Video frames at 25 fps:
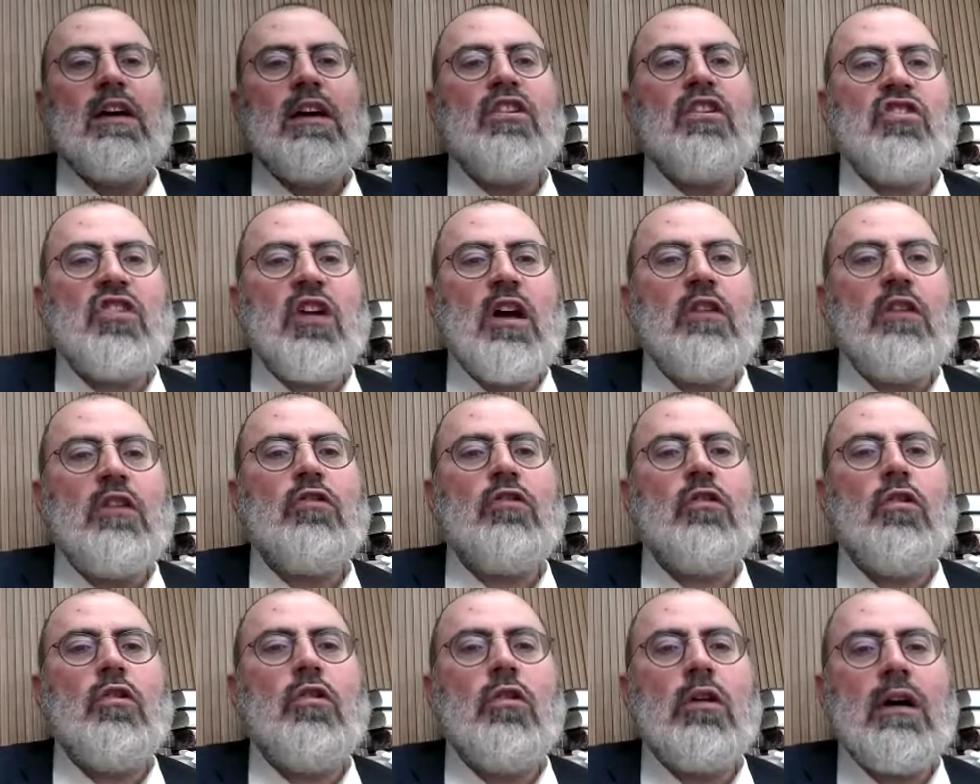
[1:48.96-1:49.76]
Ta
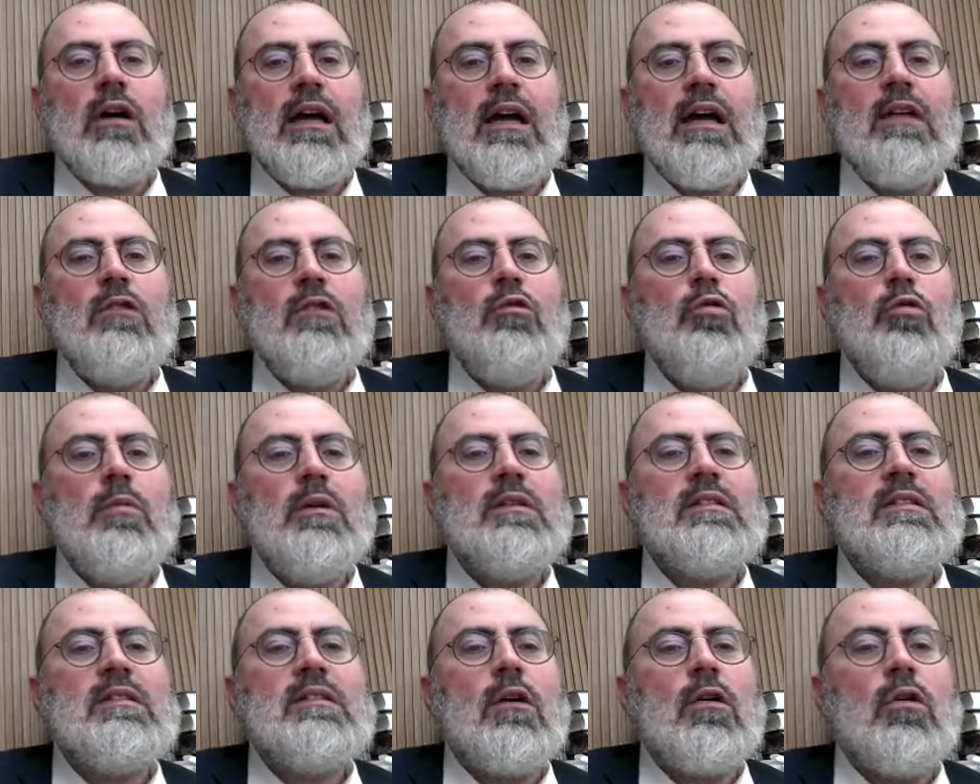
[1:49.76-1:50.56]

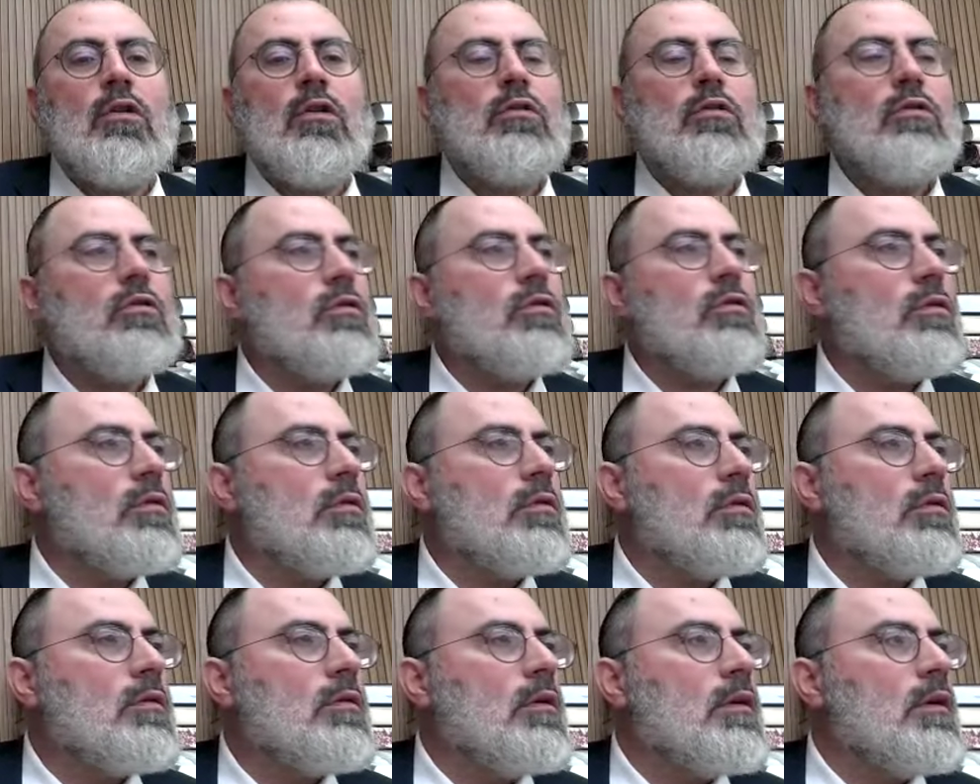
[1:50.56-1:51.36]
koren mitzarot.
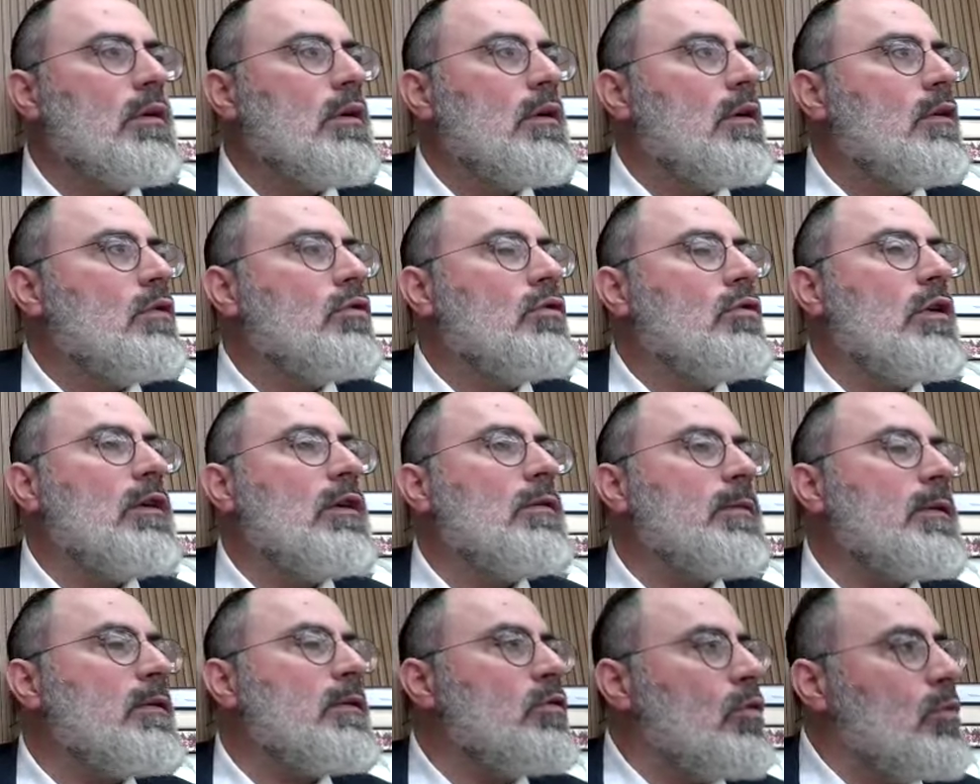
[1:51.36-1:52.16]

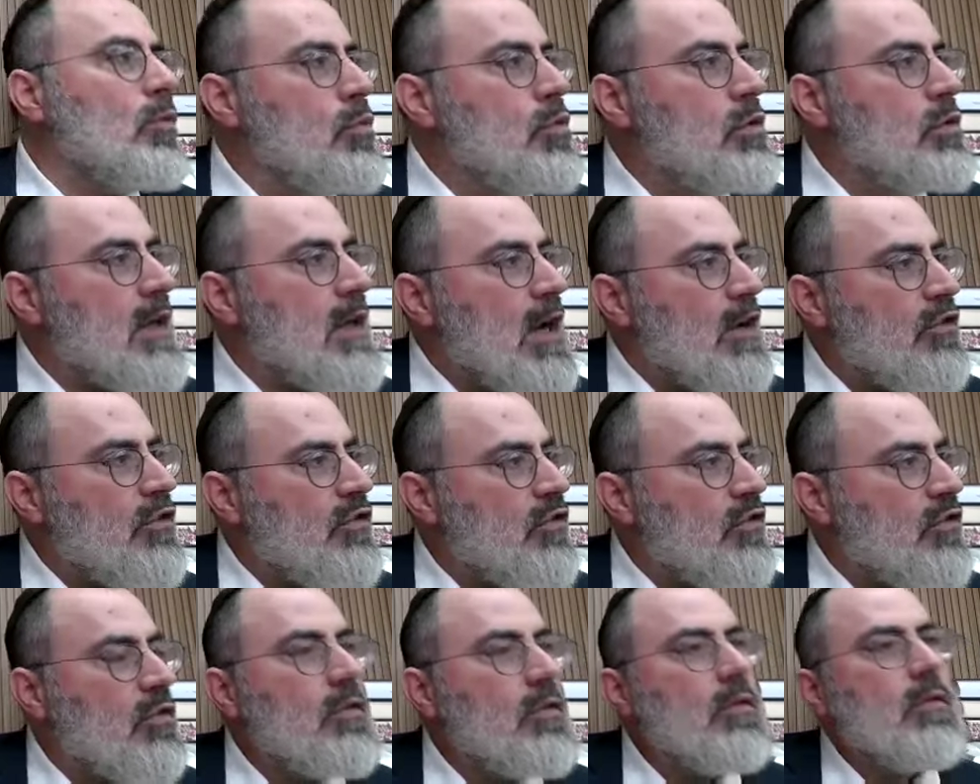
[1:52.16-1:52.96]
Vous voyez l'expression
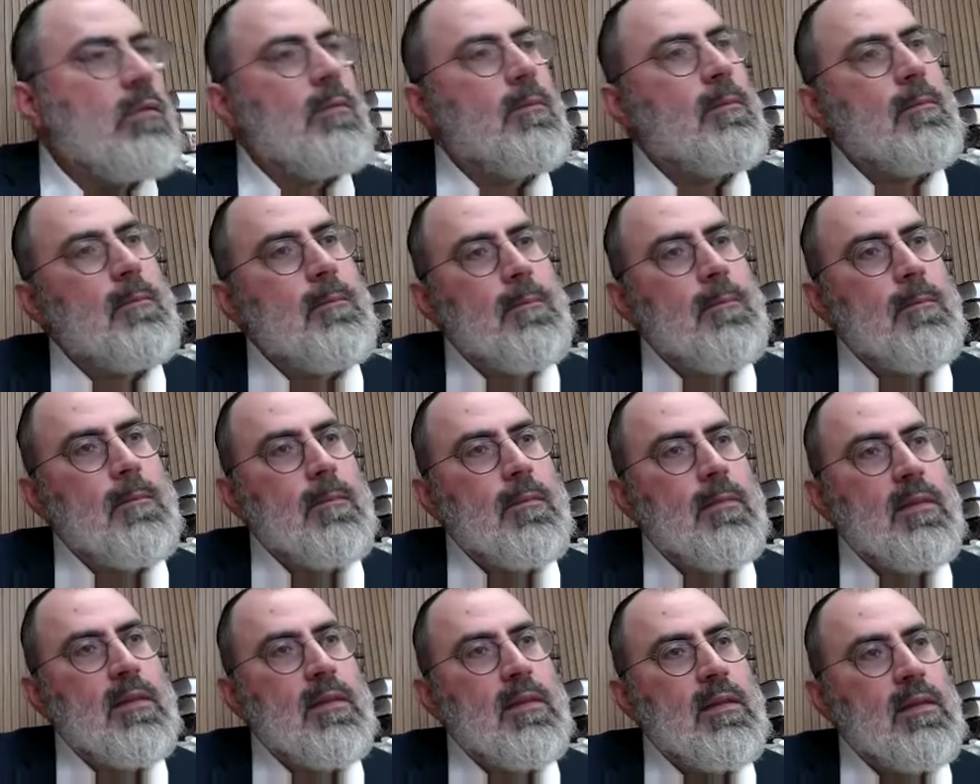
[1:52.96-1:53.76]
moutache Ouais.
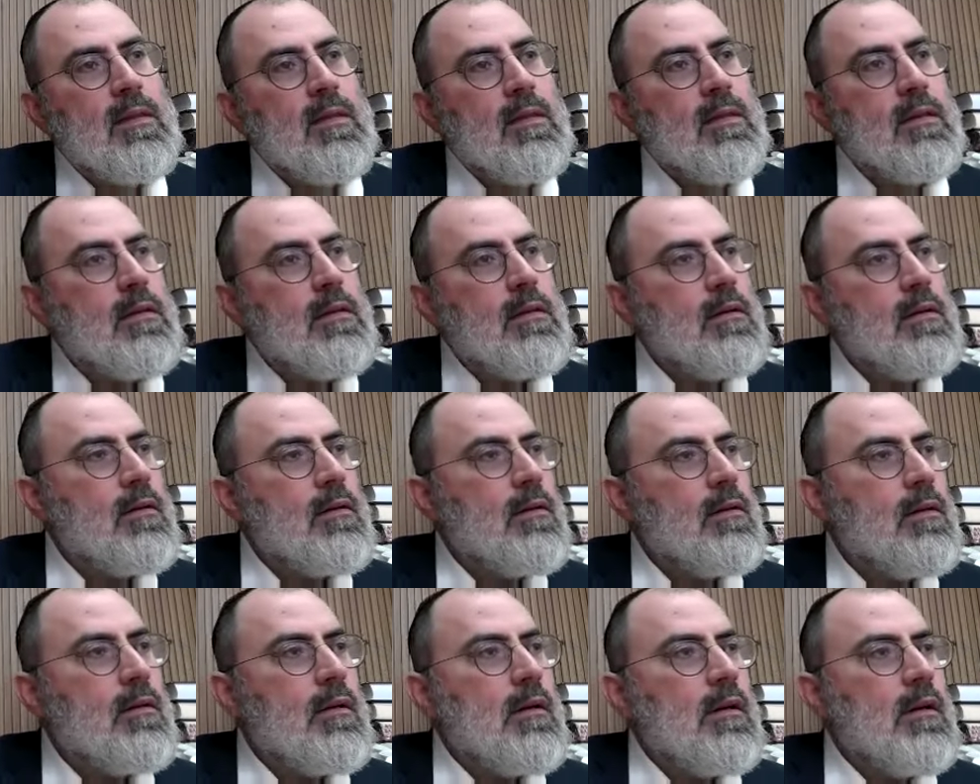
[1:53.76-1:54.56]

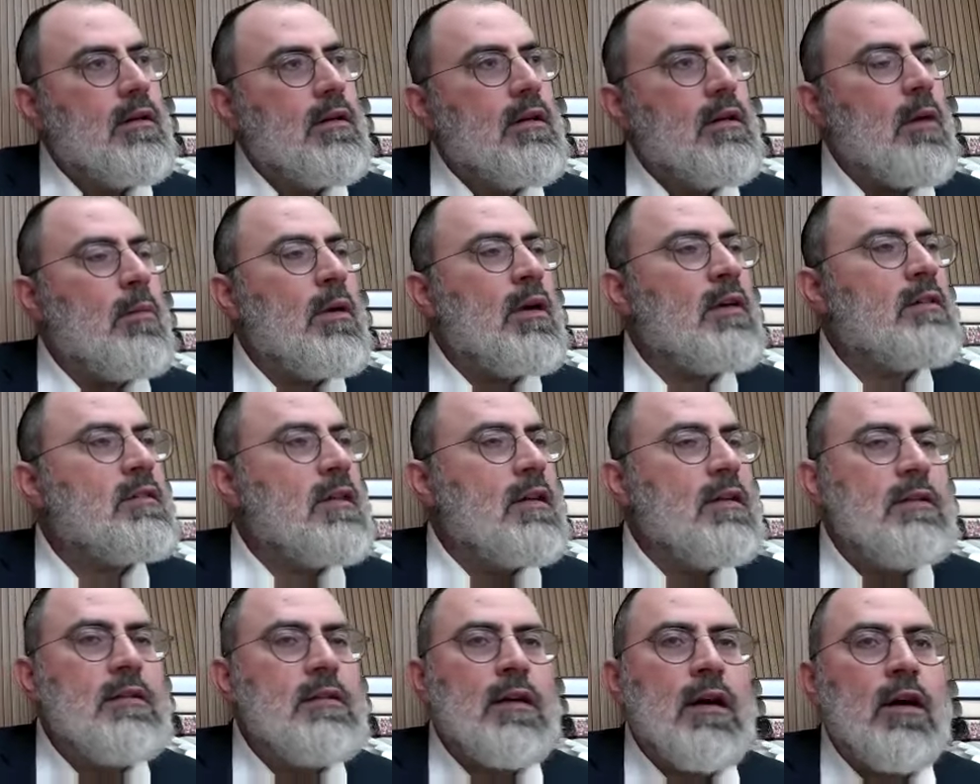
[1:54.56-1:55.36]
Et un
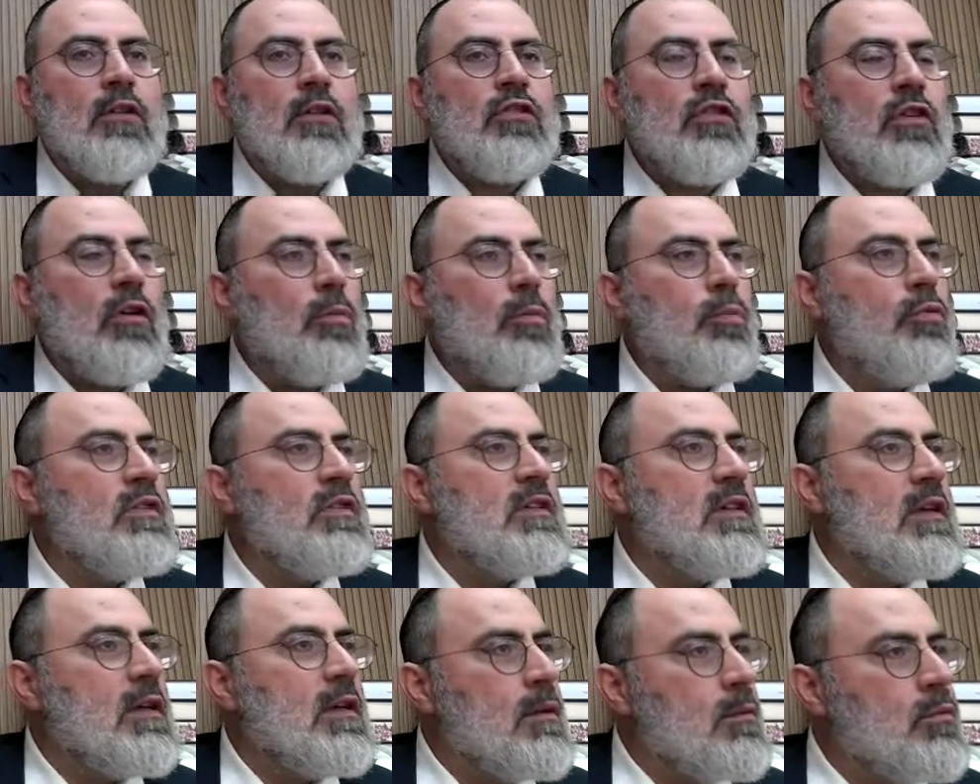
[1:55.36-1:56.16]
mec, c'est une tache et en
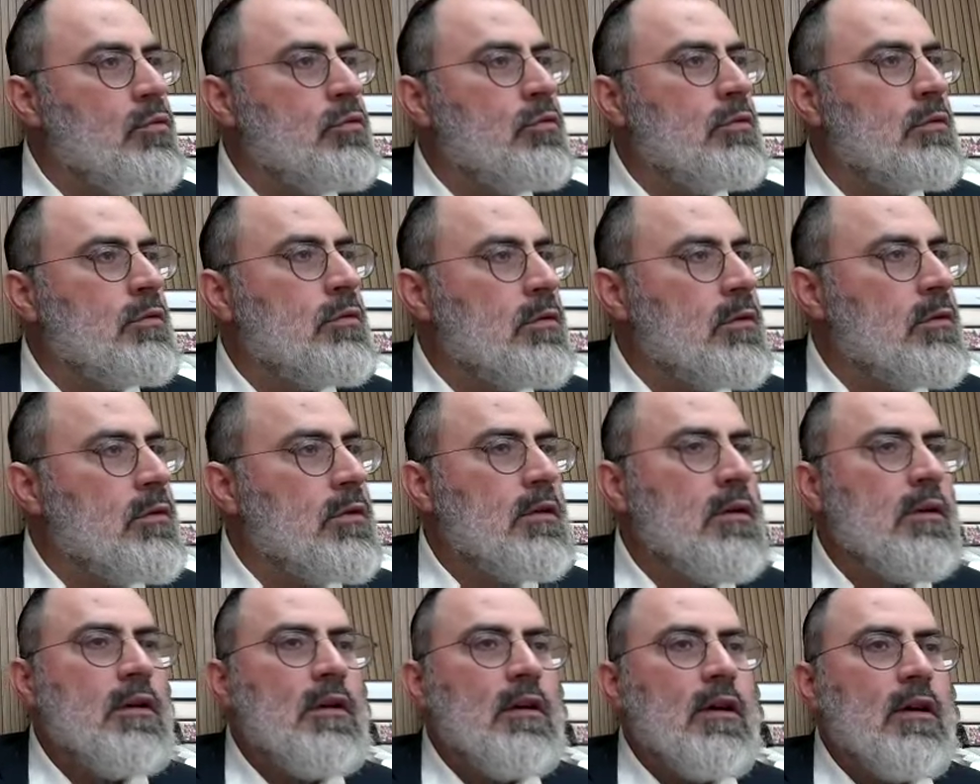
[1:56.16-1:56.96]
plus, il est mou.
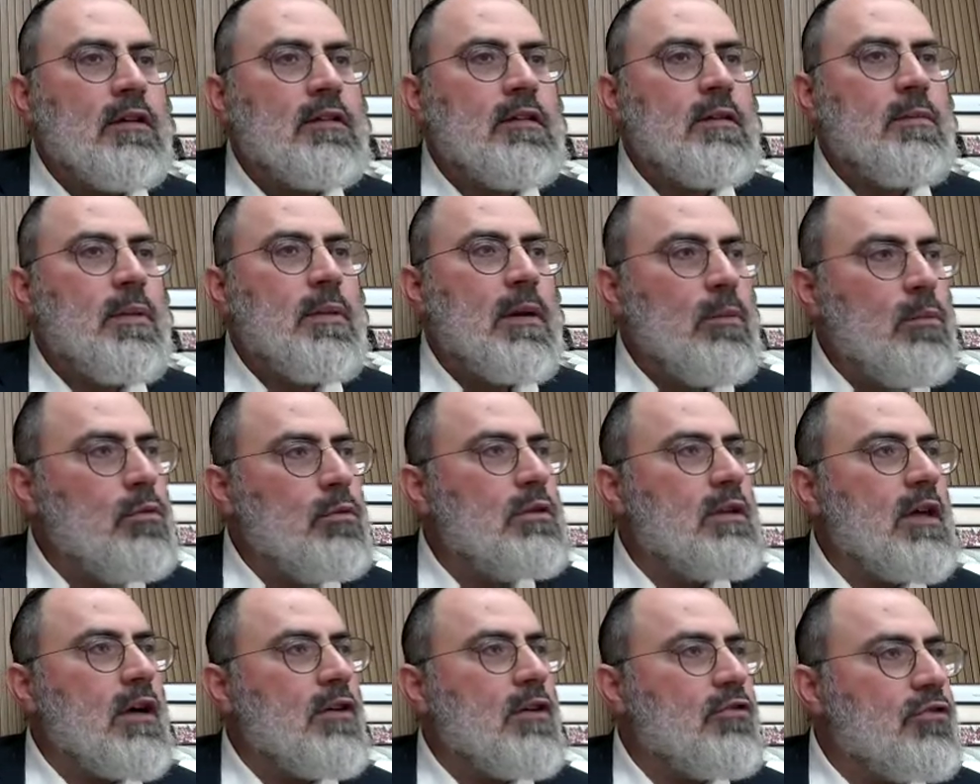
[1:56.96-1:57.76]
Il
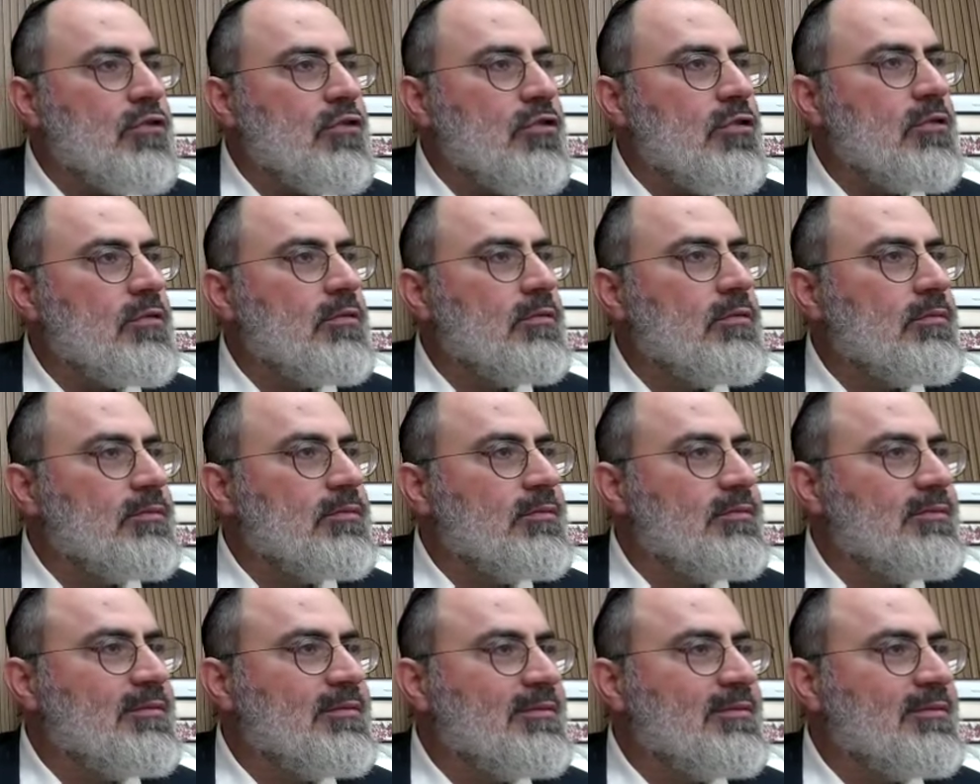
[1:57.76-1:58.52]
s'appelle moutache.